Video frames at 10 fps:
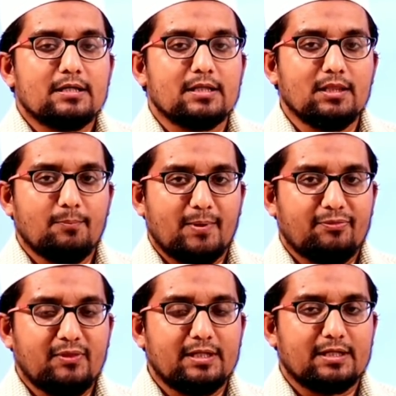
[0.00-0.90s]
இந்த
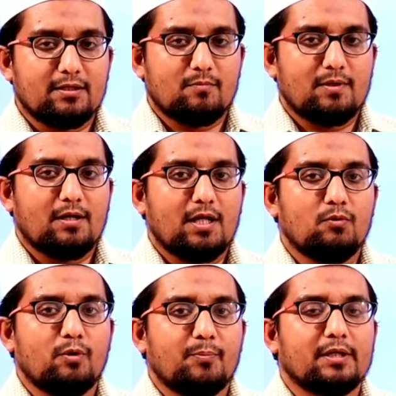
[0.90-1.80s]
பத்து நிரந்தரமில்லாத
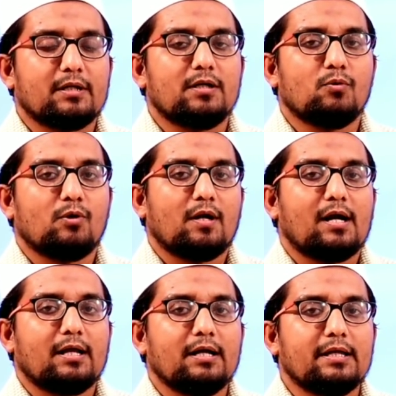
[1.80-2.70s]
உறுப்பினர்களில் ஒரு
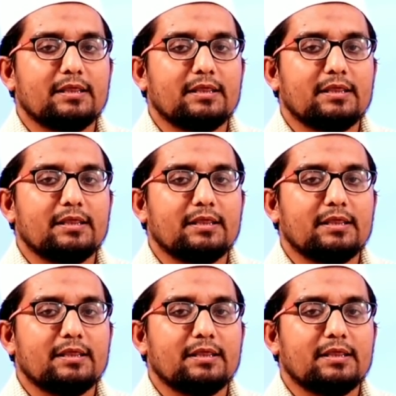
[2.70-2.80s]
நாடாக